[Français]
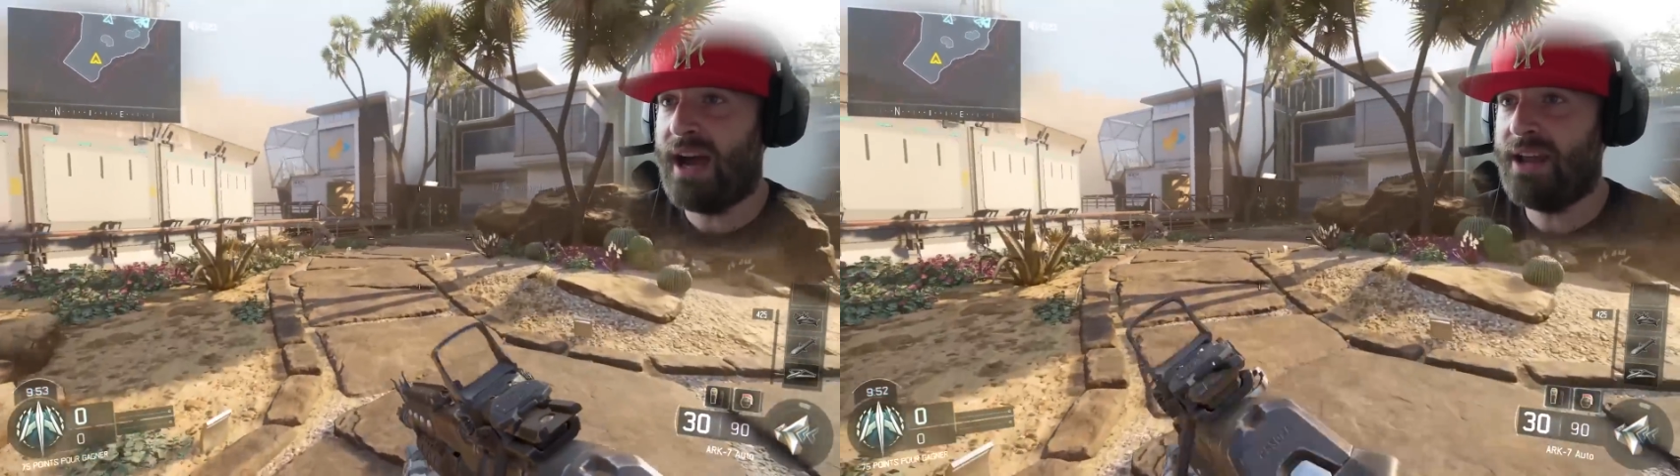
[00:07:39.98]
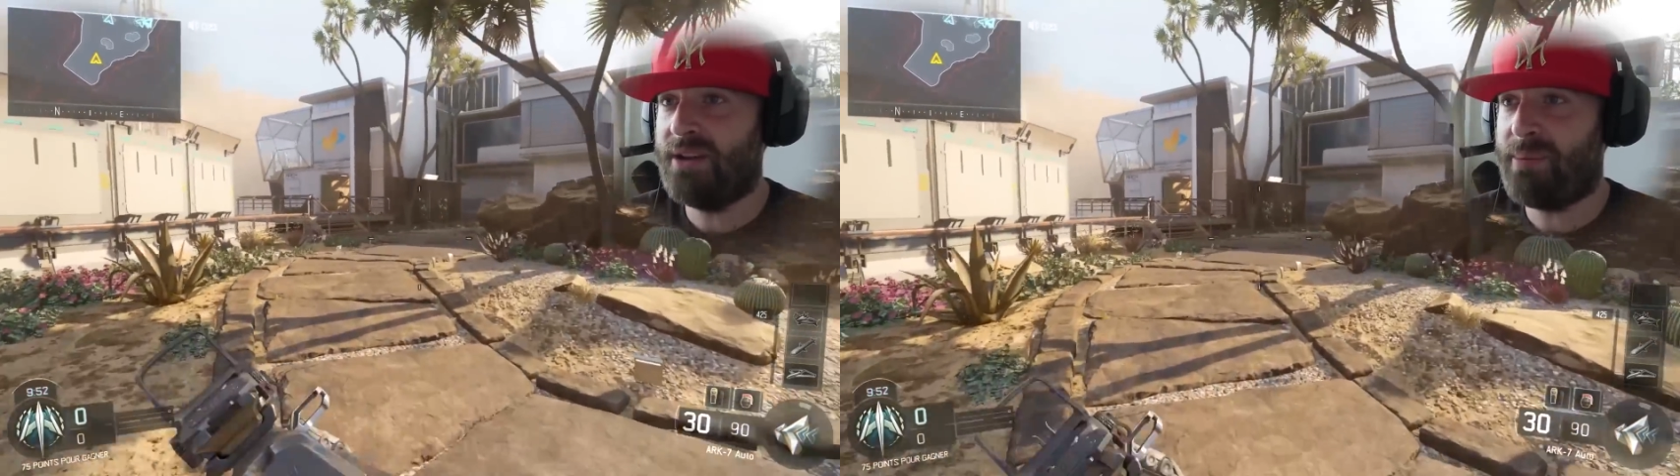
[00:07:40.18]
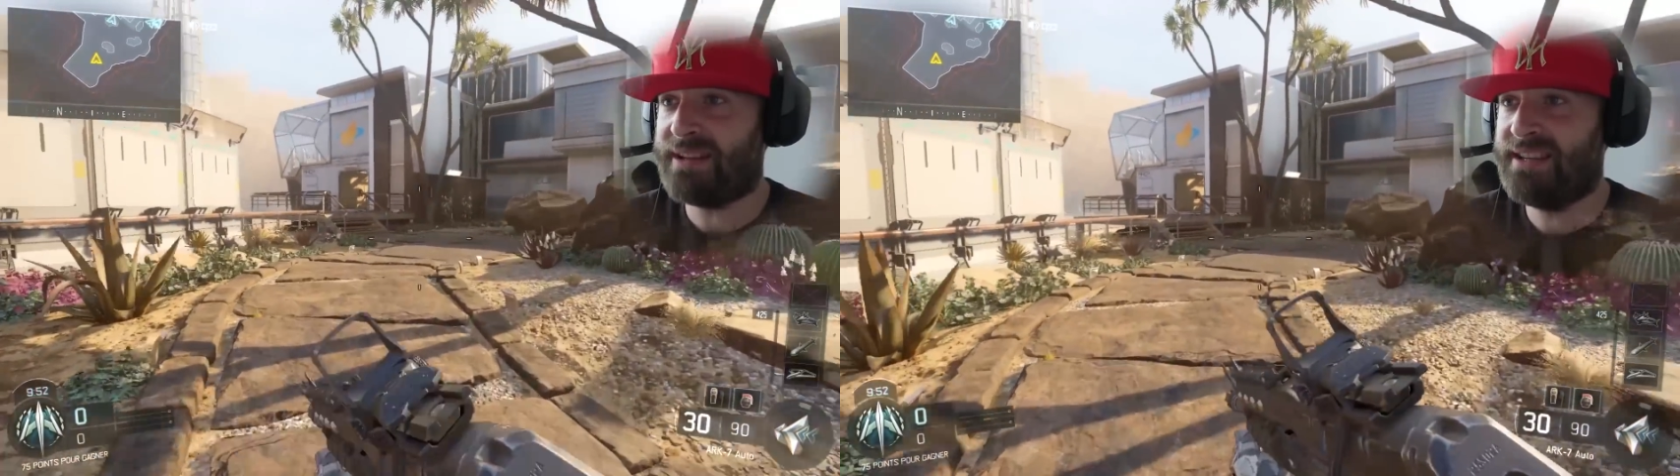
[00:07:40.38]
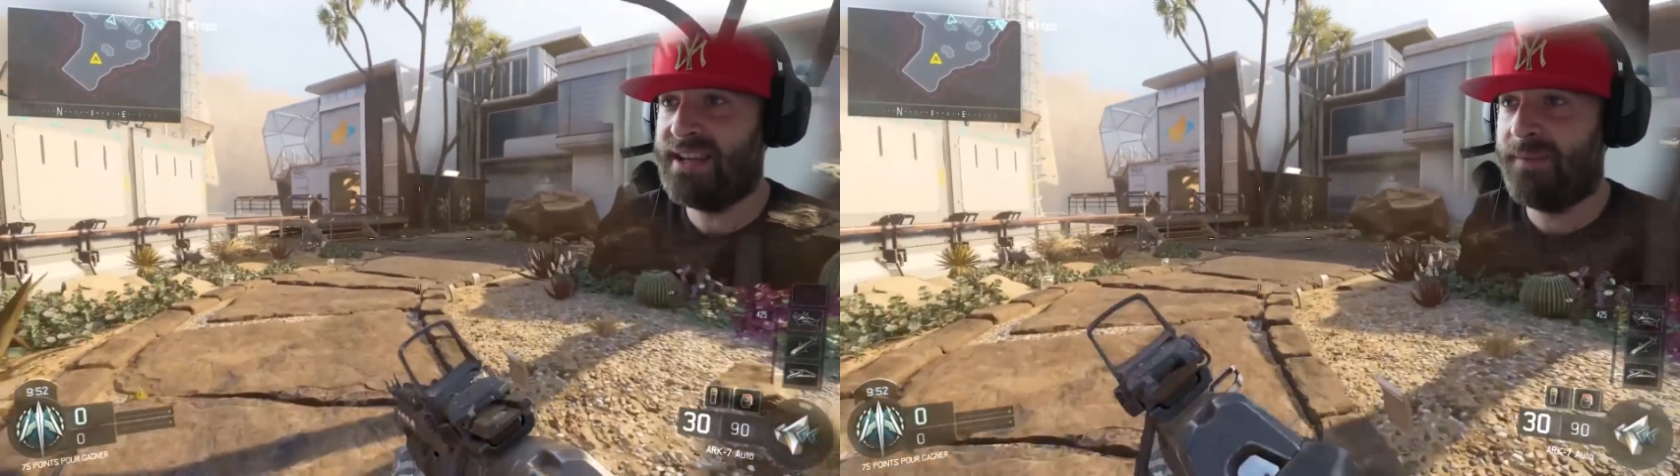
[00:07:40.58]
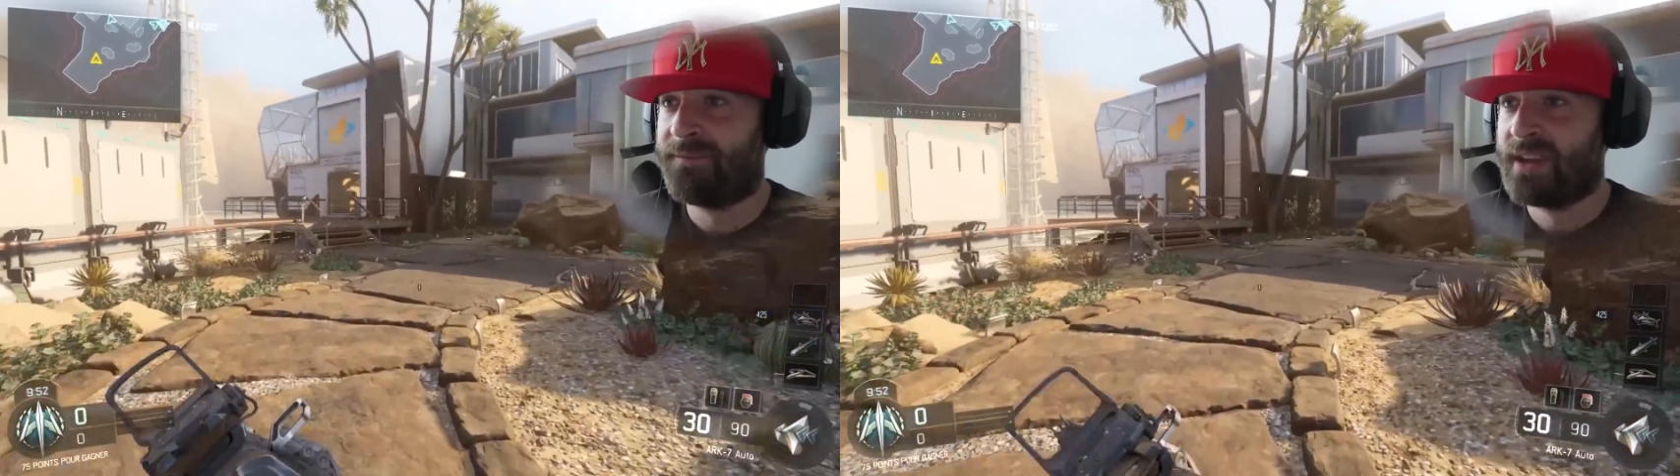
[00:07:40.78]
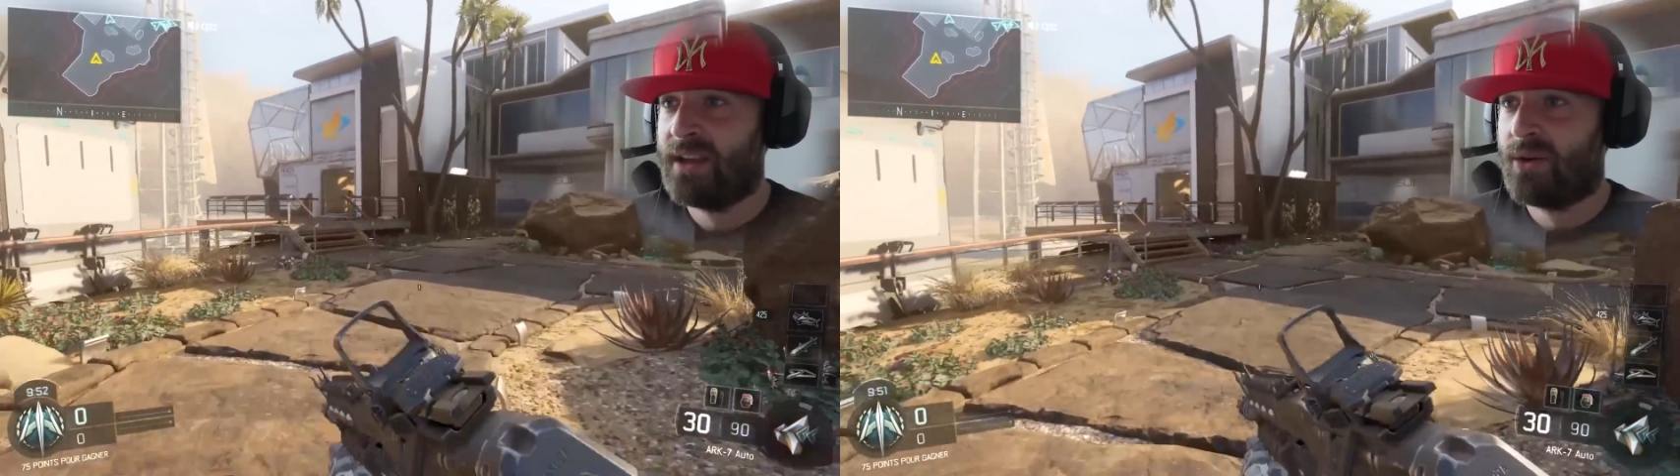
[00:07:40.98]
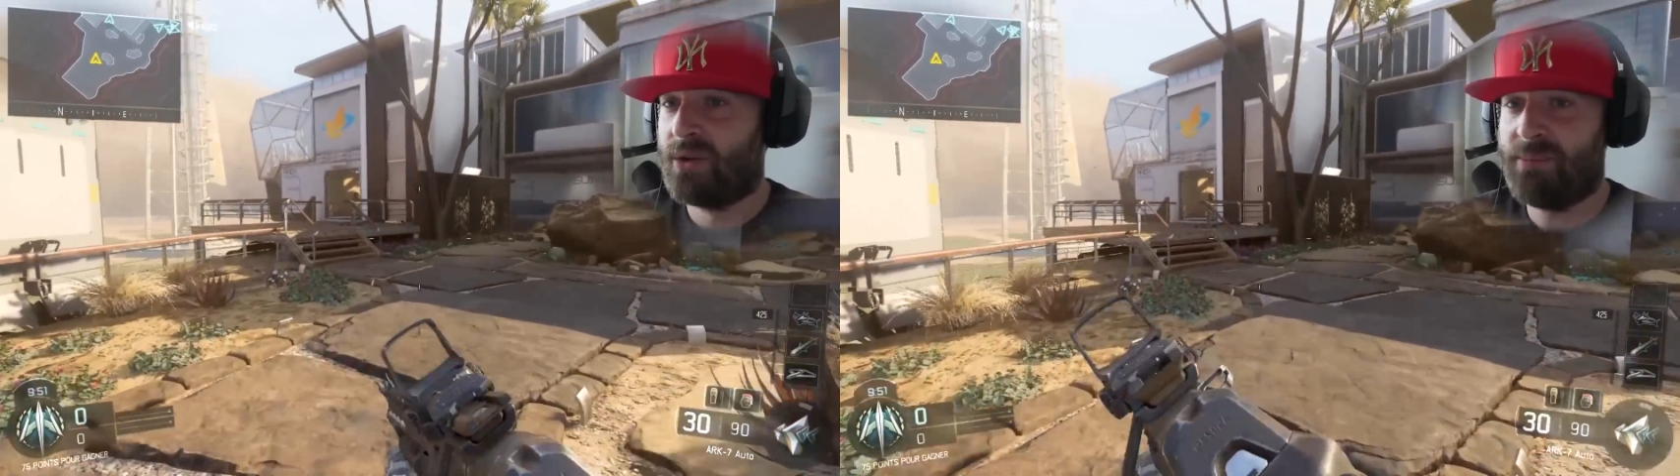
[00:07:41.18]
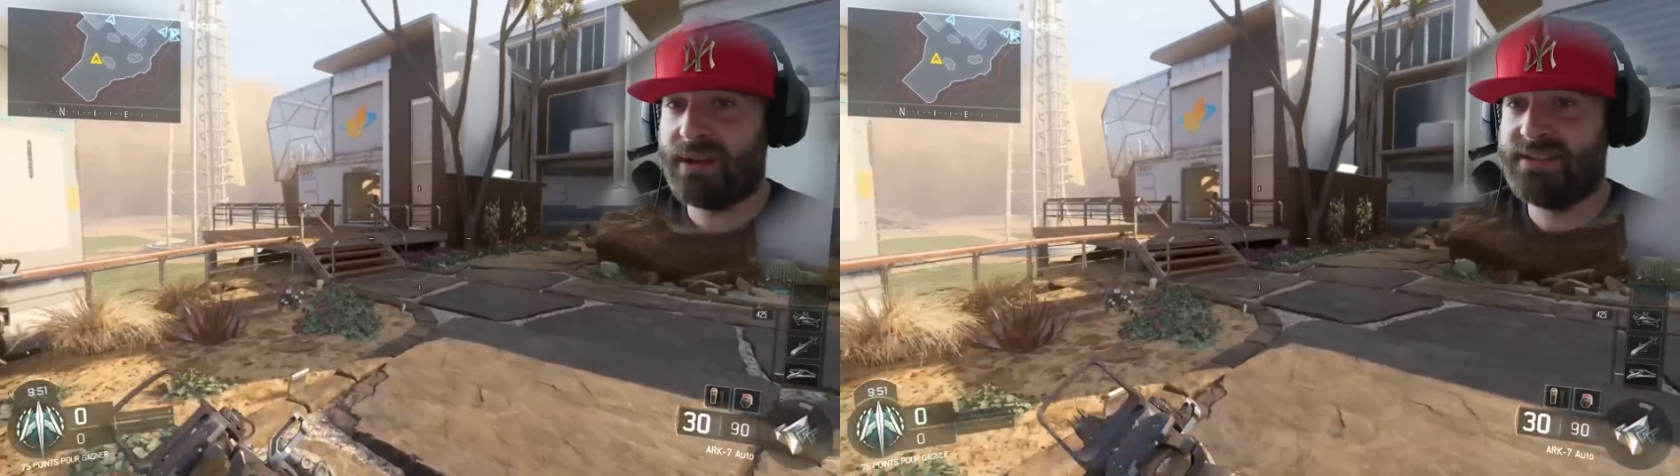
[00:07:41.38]
Allez, on est parti. On
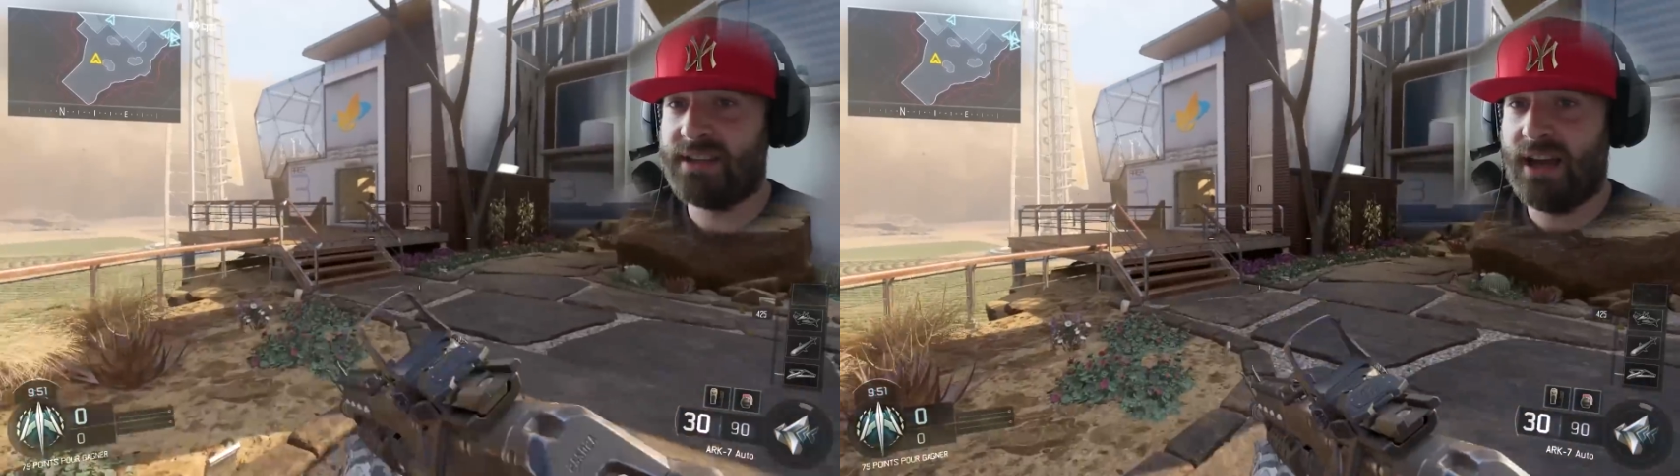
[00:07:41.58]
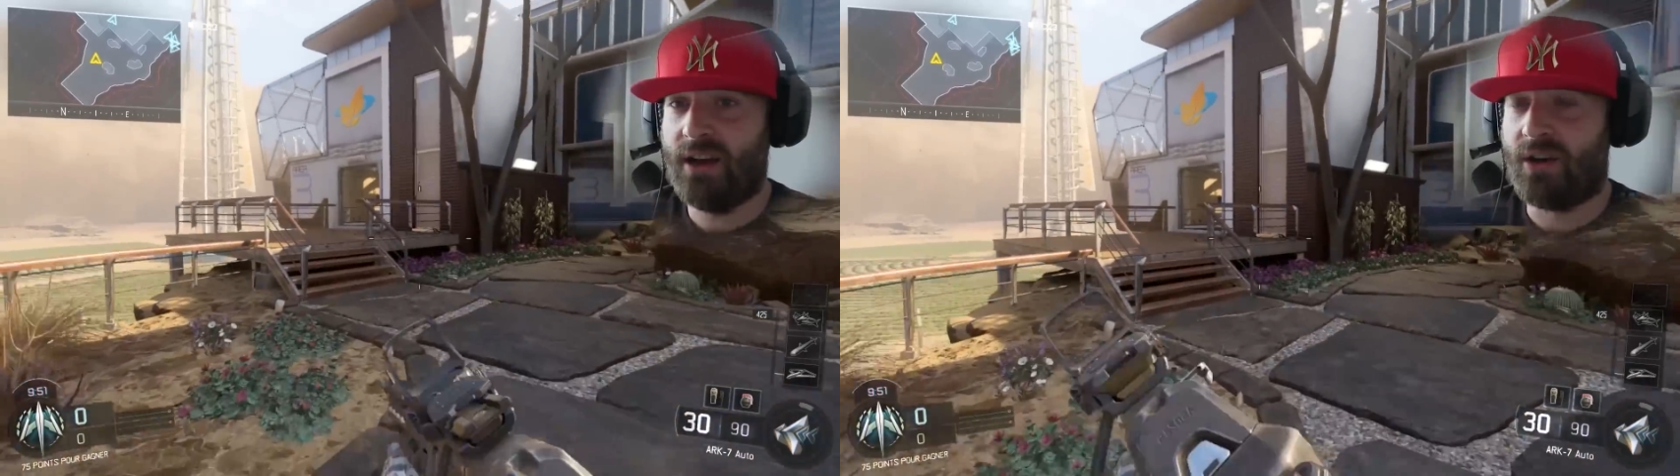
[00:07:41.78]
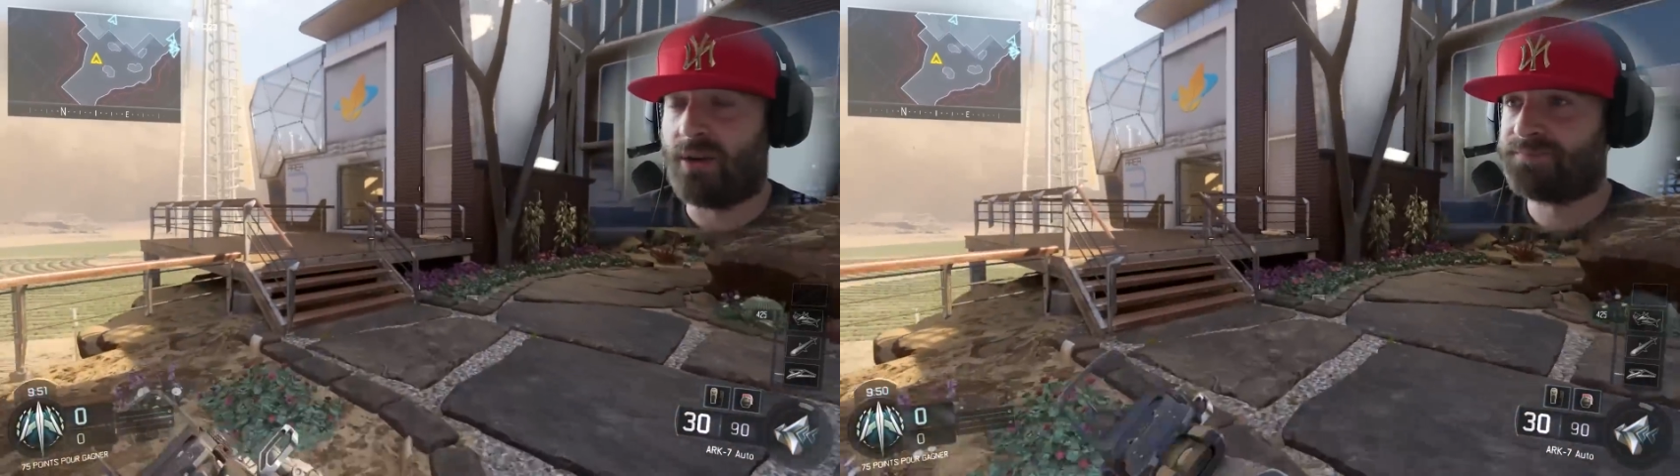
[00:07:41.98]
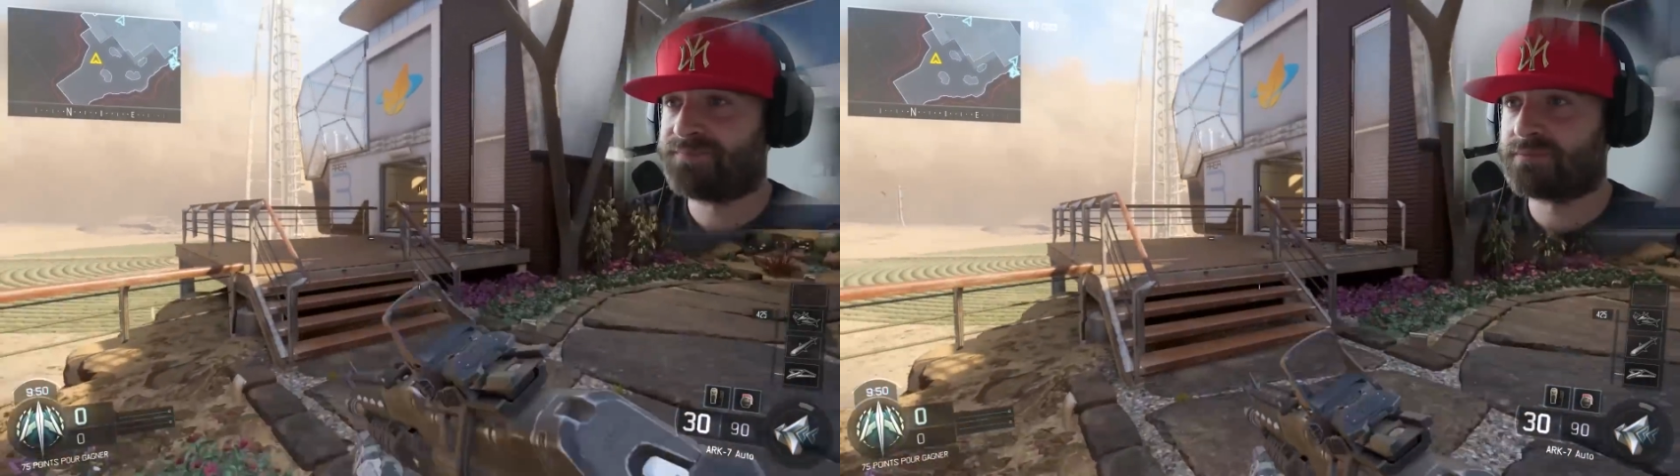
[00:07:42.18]
est parti. Alors.